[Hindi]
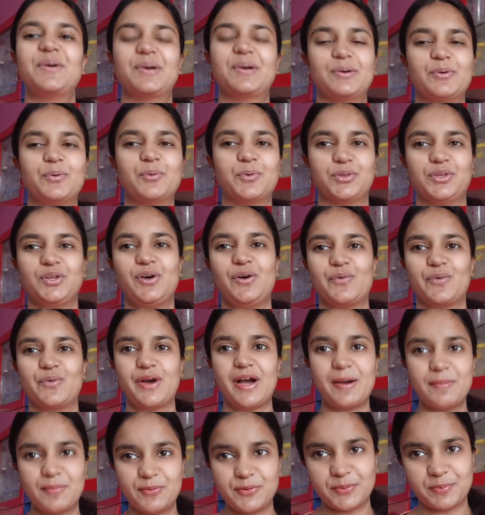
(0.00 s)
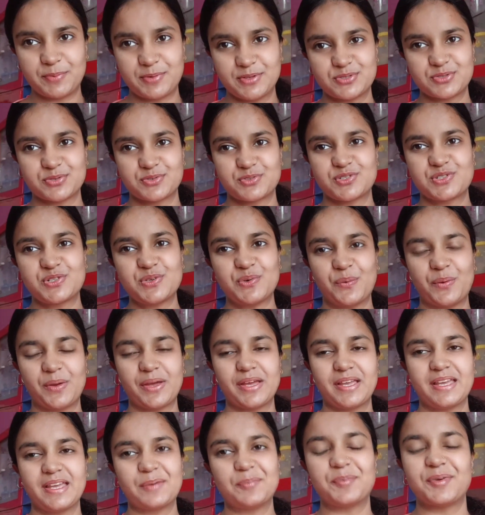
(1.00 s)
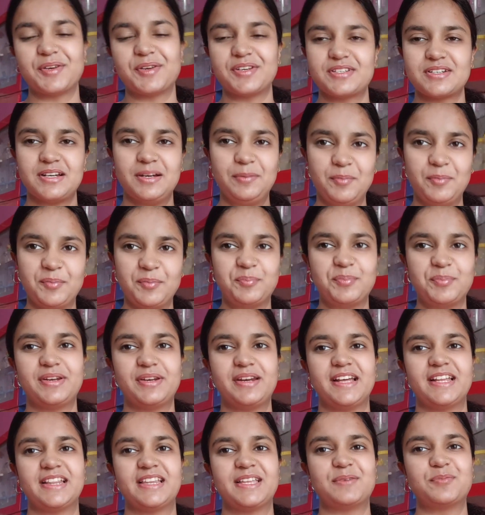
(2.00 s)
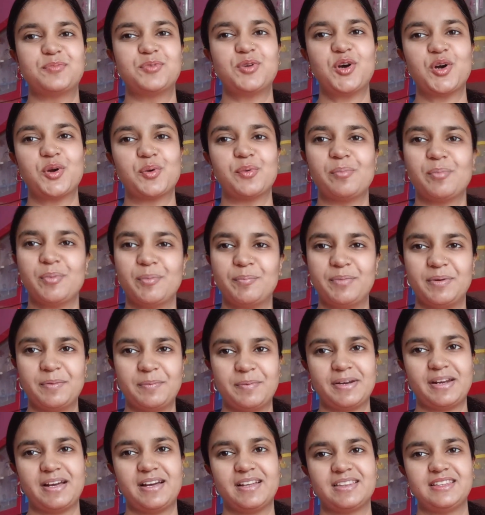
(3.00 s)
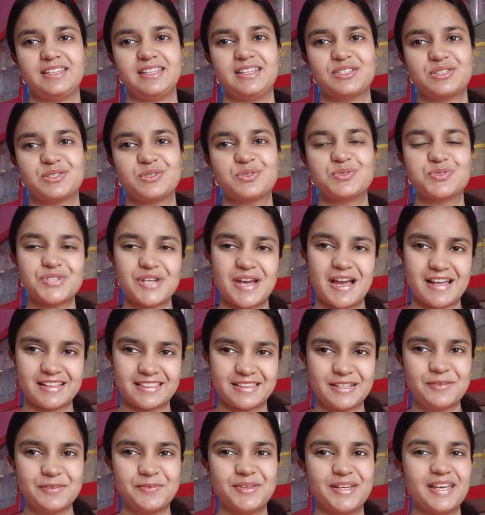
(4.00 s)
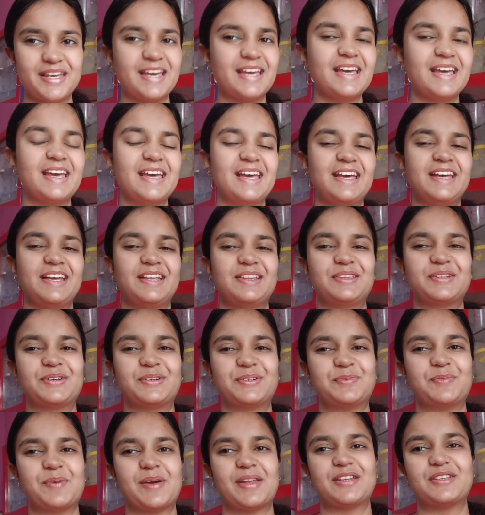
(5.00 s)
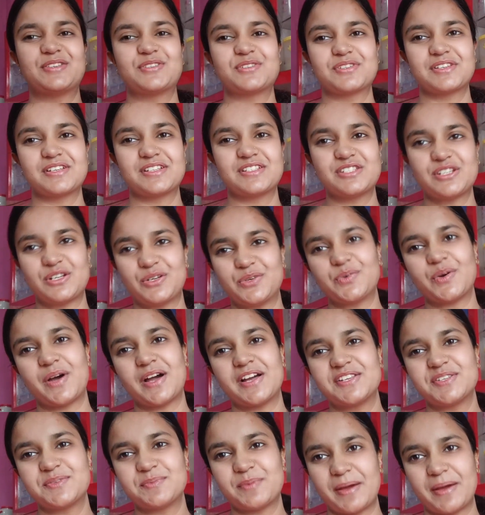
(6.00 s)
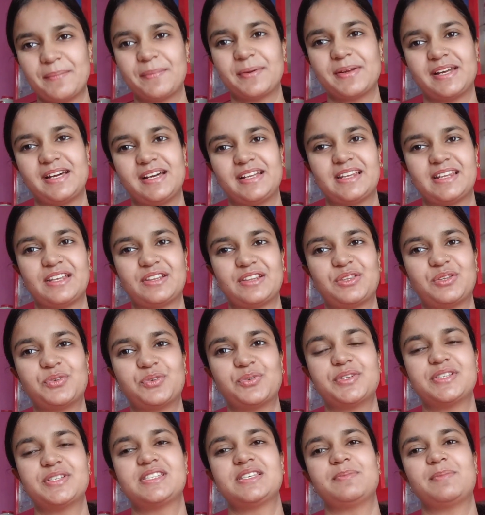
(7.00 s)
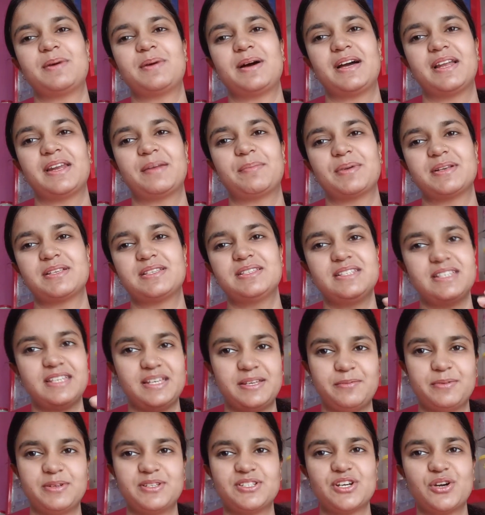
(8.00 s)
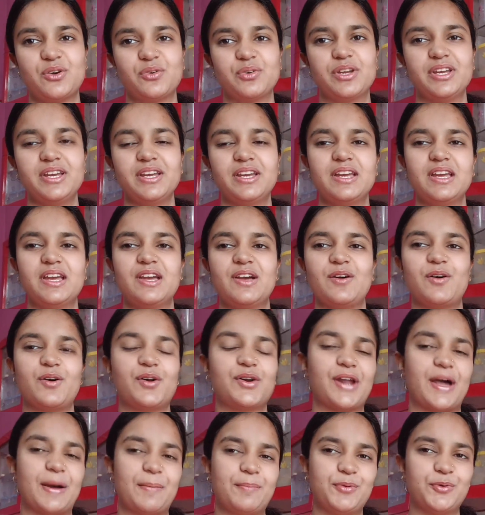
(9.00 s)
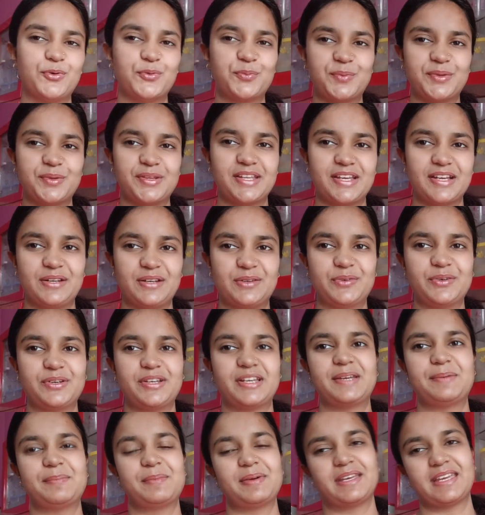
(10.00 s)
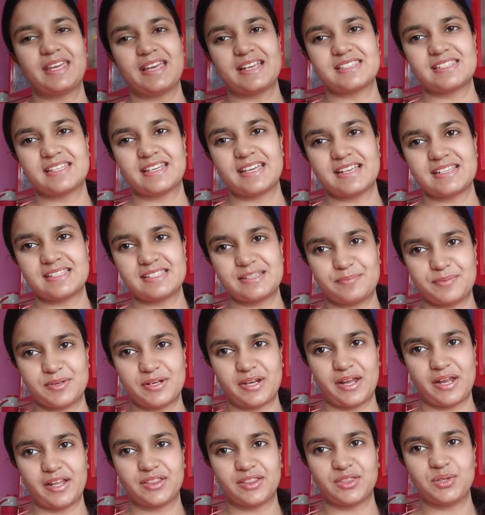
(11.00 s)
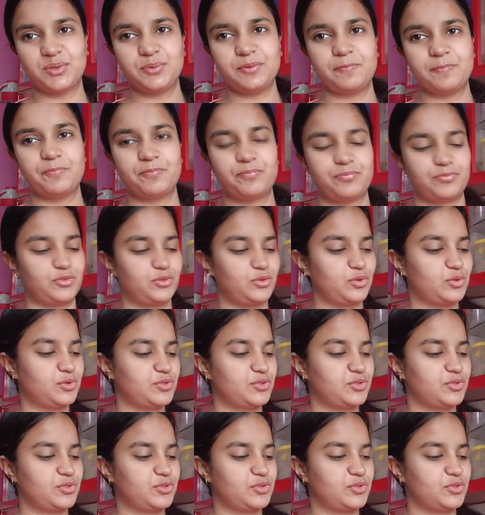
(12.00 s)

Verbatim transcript: होता होगा आप लोग भी सोचते होंगे कि हमेशा मम्मी रहती है ब्लॉग मम्मी बनाती है कुछ आता भी है तो मैंने सोचा चलो आज मैं बना देती हूँ इसी बहाने मैं सीख भी जाऊँगी और आप लोग भी देख लोगे कि मैं कैसे कैसे बनाती हूँ तो